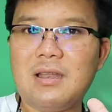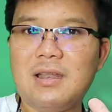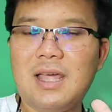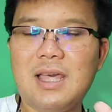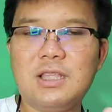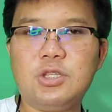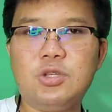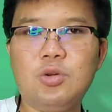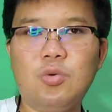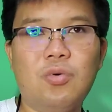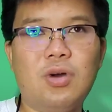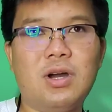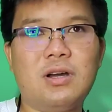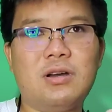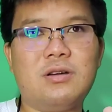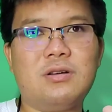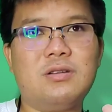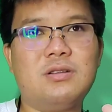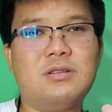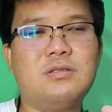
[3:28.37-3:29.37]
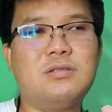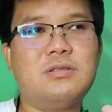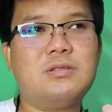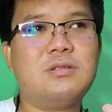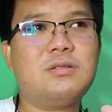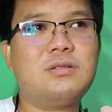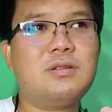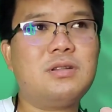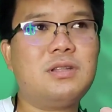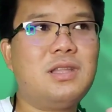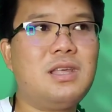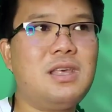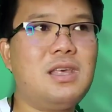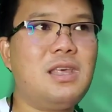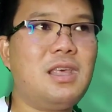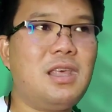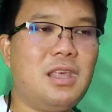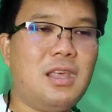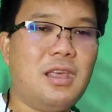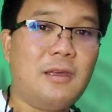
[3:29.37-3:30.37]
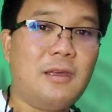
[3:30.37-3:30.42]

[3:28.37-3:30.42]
ในช่วงที่